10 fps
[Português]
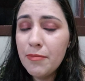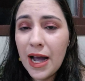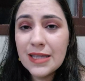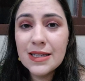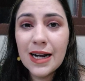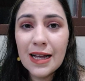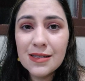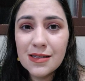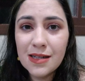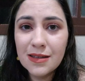Mas
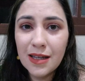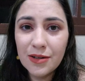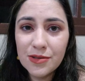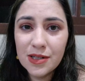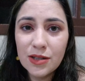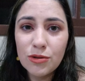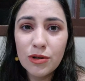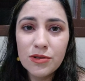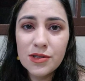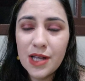graças a é. Deus, né,
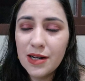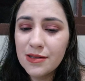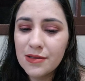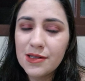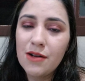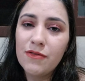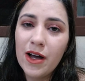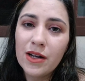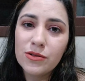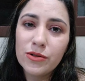todos eles se
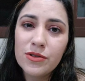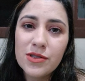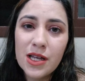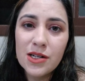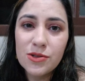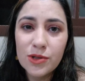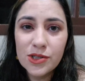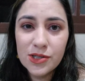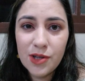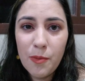salvaram, todos eles
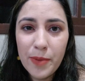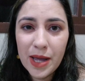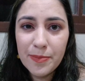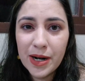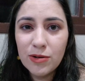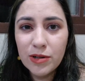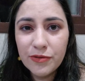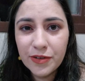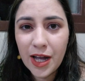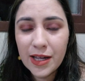hoje estão bem para
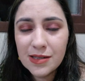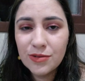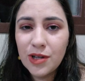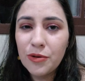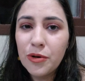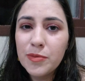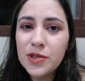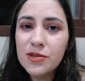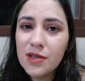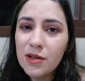glorificar e exaltar o nome
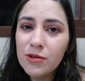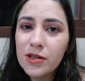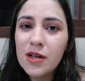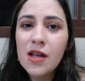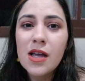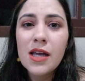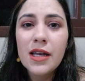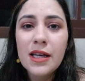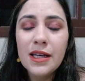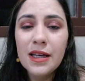do Senhor.
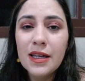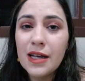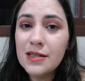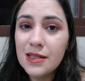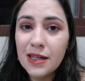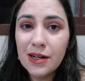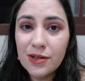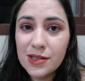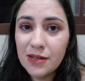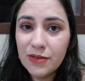E assim é na
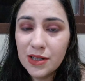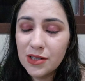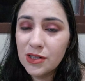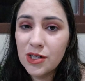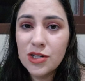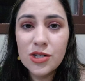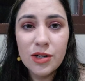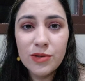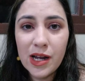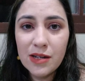nossa vida, a gente, a gente
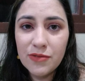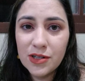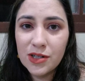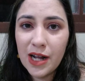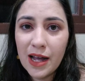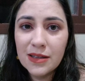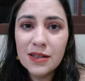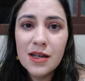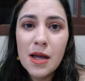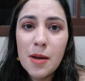não tá livre de nada,